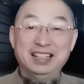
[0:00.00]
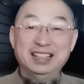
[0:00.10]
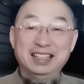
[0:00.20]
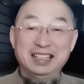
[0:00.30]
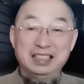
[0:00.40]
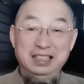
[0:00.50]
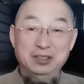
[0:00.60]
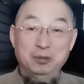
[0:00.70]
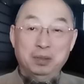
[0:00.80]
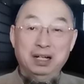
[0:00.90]
怜的那些
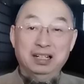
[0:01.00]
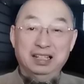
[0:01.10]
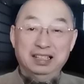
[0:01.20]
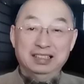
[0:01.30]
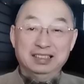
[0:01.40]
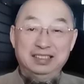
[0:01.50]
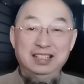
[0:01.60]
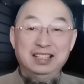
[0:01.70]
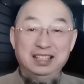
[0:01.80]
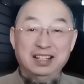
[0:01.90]
友邦啊，
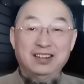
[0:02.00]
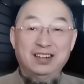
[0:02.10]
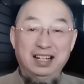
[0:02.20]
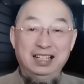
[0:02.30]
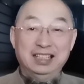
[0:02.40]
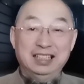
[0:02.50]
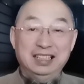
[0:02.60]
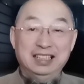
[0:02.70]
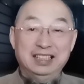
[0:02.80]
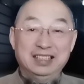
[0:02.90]
真的要啊？
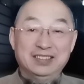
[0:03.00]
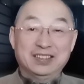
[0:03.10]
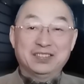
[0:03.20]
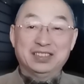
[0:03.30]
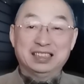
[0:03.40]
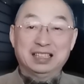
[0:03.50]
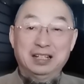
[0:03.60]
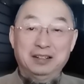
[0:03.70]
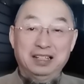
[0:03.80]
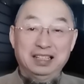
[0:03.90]
我不知
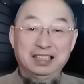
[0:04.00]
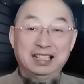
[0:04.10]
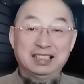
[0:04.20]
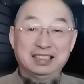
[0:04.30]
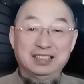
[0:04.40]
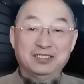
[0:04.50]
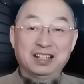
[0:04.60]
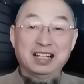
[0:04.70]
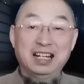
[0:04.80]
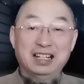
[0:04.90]
道了。但是呢，我
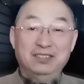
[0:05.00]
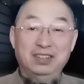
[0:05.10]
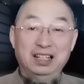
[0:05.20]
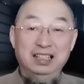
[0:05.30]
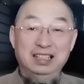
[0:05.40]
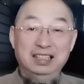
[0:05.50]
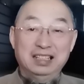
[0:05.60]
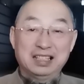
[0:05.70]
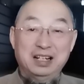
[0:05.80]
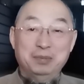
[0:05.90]
们看看吧，
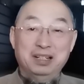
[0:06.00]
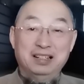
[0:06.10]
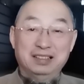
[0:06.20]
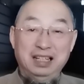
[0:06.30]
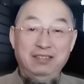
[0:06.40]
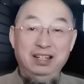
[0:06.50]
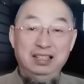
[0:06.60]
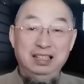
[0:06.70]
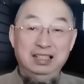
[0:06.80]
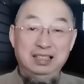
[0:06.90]
搞不好台湾
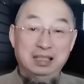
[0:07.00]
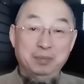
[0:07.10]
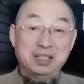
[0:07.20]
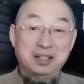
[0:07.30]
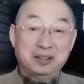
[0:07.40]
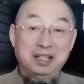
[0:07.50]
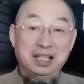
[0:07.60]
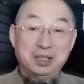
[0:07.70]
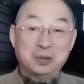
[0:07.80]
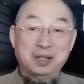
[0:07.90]
人什么事儿都
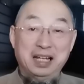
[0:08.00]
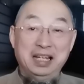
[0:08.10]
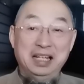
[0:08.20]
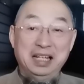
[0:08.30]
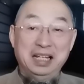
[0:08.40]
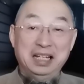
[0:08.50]
干得出来，